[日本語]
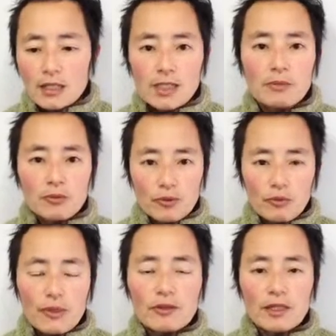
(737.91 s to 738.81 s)
チームを
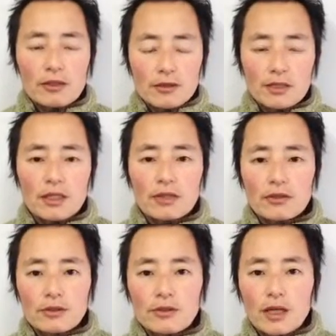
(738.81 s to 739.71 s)
ビルディングしてい
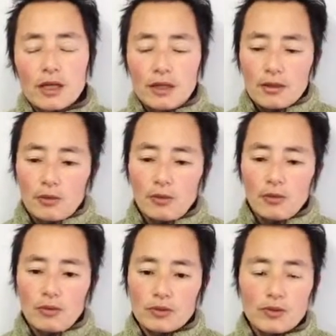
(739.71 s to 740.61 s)
く
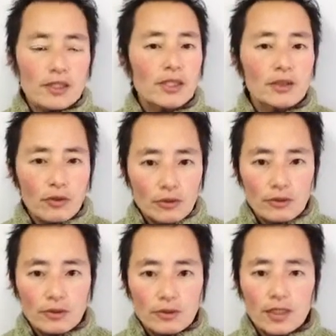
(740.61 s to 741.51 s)
こう組織
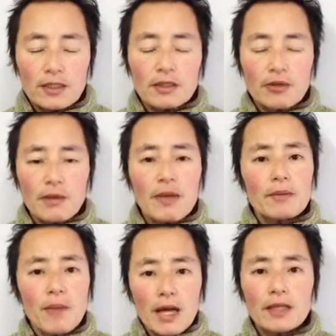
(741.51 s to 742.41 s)
力だったりとか
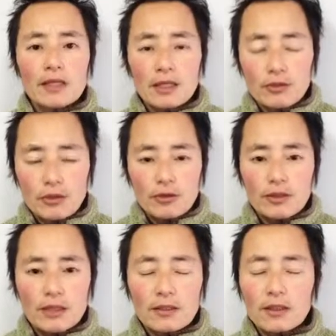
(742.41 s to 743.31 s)
マーケティング
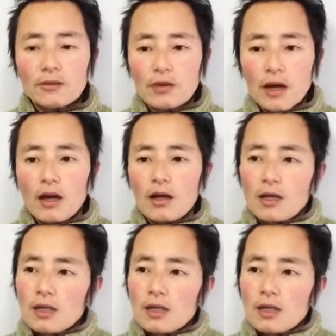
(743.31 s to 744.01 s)
力だったりとか、